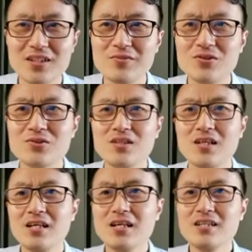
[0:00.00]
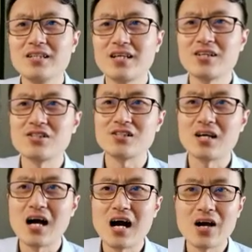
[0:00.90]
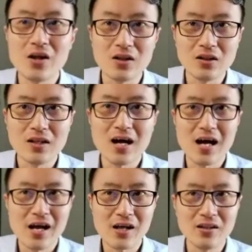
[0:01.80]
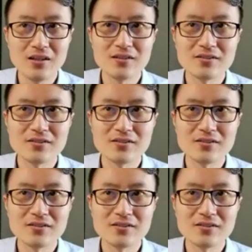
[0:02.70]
你比如说，一开始 I'll I'll，